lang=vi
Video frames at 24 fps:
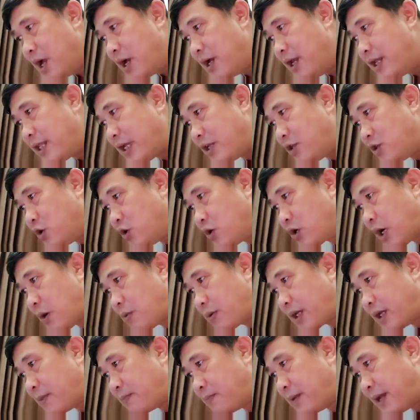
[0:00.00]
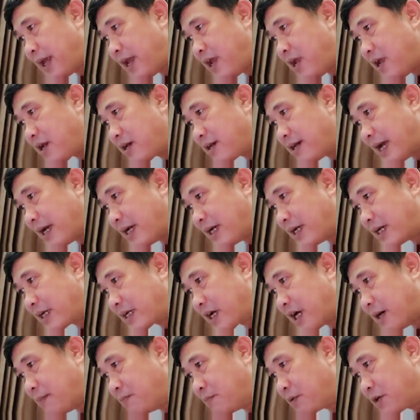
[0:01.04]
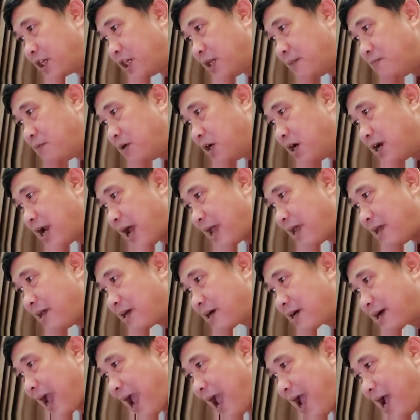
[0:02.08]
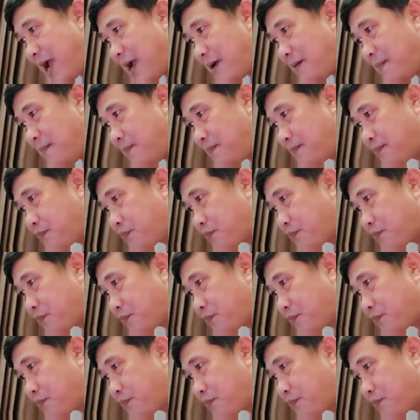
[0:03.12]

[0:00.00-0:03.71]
Lý Thanh Du không kịp né, đành cầm kiếm đỡ lại. Càng!